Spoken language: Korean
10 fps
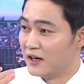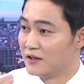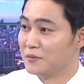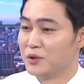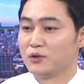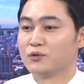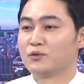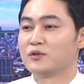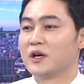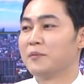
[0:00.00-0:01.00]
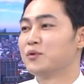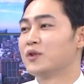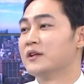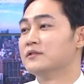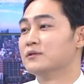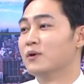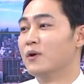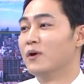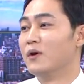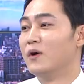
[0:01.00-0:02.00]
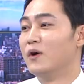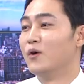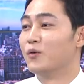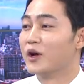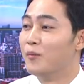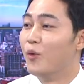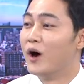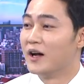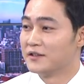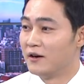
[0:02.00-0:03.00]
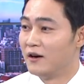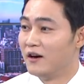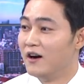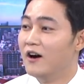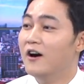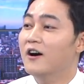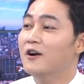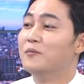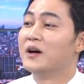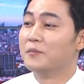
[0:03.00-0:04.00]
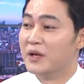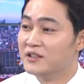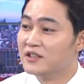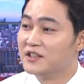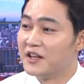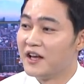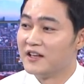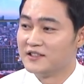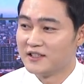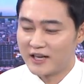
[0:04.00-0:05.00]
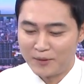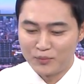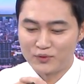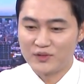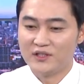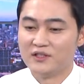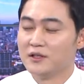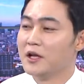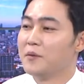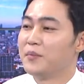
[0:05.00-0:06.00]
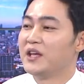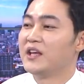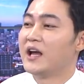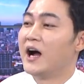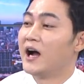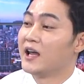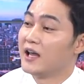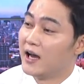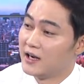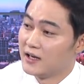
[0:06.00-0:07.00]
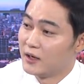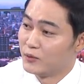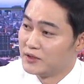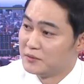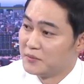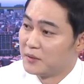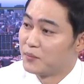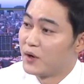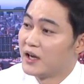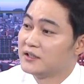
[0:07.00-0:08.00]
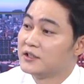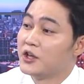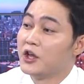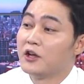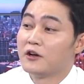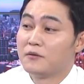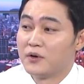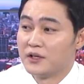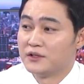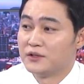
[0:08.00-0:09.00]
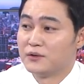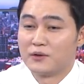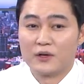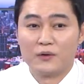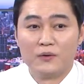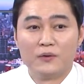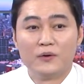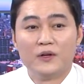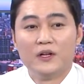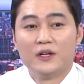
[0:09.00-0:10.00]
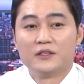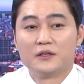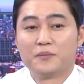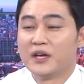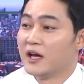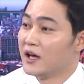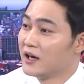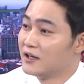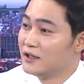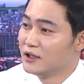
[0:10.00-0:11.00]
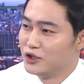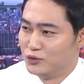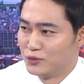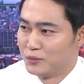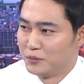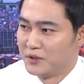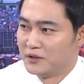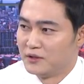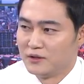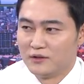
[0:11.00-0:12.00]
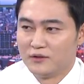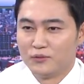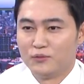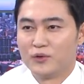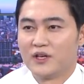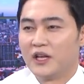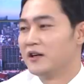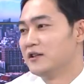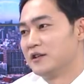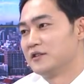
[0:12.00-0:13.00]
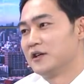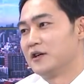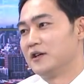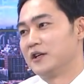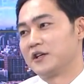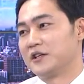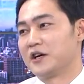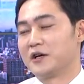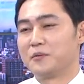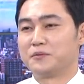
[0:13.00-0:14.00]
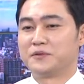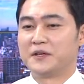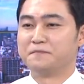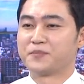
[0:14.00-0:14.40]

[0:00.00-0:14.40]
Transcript: 음. 그러면은 소득을 한 푼도 안 쓰고 우리가 모아서 얼마 몇 년이 돼야지 예. 갚을 수 있는 PIR이라고 있습니다. 그렇죠. Price PIR. Income Ratio라고. 예. 그래서 PIR을 기준으로 보면은 우리가 예를 들어서 이렇게 생각해 봅시다.